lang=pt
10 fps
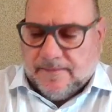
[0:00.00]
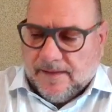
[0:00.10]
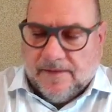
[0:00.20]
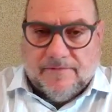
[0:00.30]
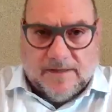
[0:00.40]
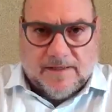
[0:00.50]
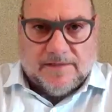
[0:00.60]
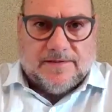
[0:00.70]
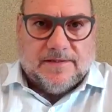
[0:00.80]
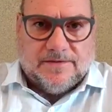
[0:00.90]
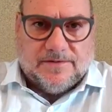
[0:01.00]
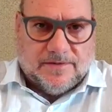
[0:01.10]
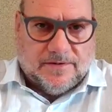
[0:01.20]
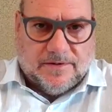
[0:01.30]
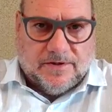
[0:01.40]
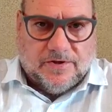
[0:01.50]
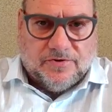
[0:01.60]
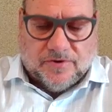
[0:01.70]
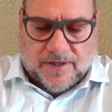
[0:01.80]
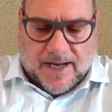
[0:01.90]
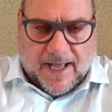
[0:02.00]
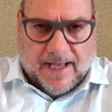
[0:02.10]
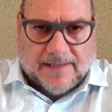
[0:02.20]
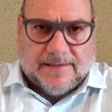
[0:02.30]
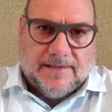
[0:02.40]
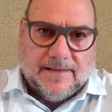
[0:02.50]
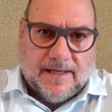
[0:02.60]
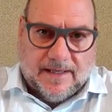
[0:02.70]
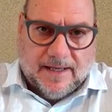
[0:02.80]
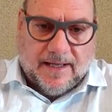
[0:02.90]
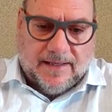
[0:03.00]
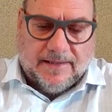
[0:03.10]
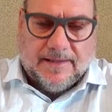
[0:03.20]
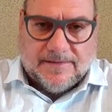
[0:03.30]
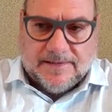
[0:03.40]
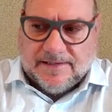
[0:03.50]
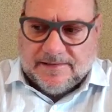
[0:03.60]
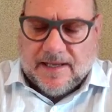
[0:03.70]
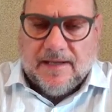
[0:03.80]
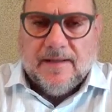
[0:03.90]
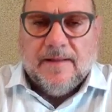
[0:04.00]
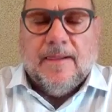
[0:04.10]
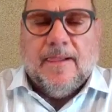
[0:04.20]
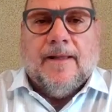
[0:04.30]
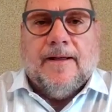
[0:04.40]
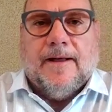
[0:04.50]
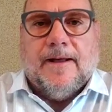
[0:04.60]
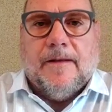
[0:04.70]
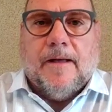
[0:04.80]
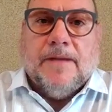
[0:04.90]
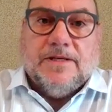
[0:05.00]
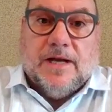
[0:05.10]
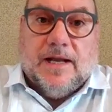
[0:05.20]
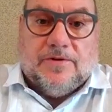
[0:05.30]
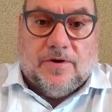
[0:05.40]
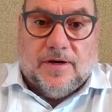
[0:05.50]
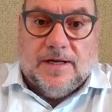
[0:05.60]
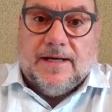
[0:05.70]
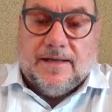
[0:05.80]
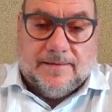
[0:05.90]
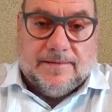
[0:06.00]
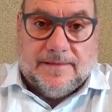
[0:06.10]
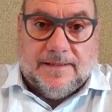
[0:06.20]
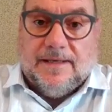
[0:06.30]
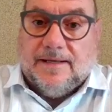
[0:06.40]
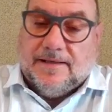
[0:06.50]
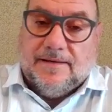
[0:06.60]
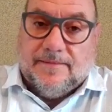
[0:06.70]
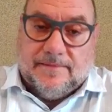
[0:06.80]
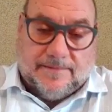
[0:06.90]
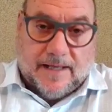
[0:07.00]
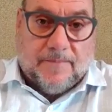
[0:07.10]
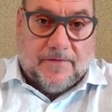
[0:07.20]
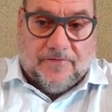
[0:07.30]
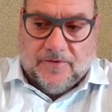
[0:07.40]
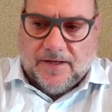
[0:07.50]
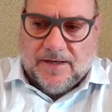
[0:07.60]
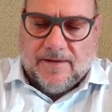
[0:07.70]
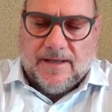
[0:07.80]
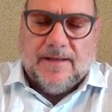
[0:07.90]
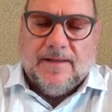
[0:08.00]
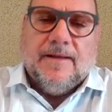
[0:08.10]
revistas, jornais que ainda existem, a mídia eletrônica, que, que sempre foi né?